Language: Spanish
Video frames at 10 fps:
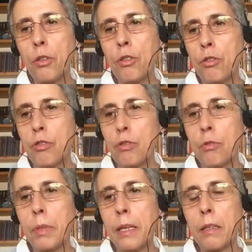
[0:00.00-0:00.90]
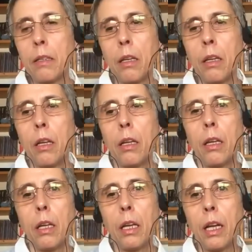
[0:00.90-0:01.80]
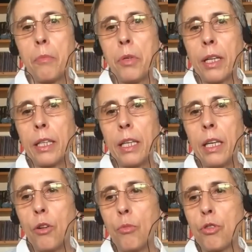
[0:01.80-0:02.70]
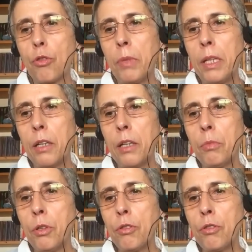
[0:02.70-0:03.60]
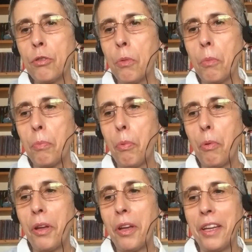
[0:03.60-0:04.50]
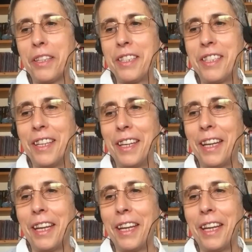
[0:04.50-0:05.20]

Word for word: años, bien. En cambio aquí, como son mil alumnos, pues